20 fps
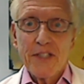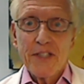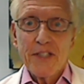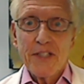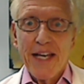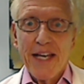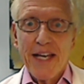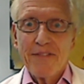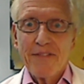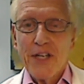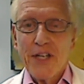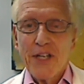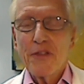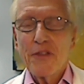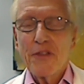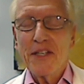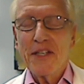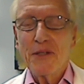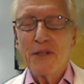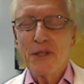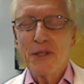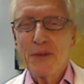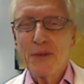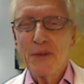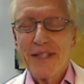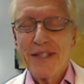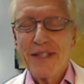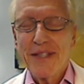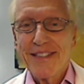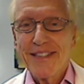আমার অভিমত
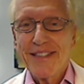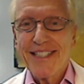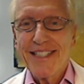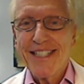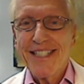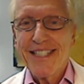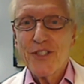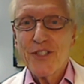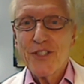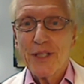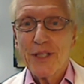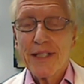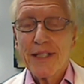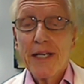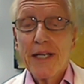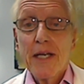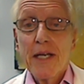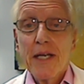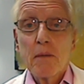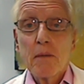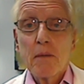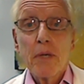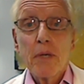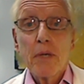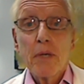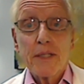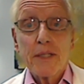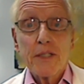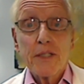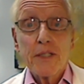শীতের শুরুতেই স্কুল খোলা
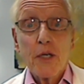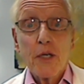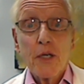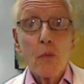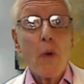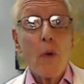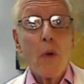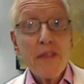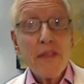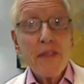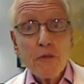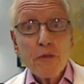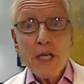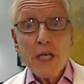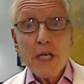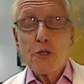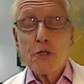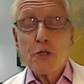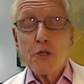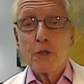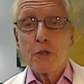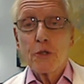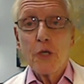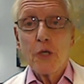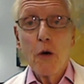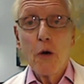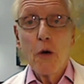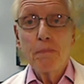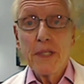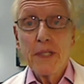উচিত তবে
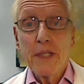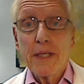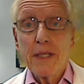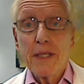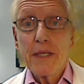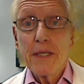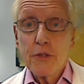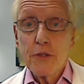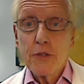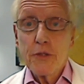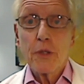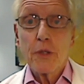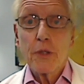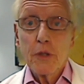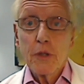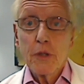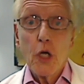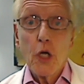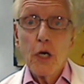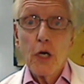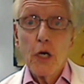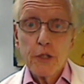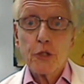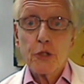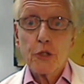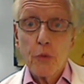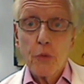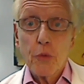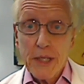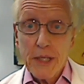কিভাবে সেটা একটা
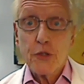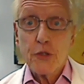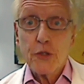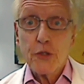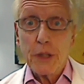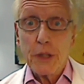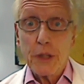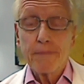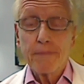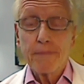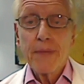বিরাট প্রশ্ন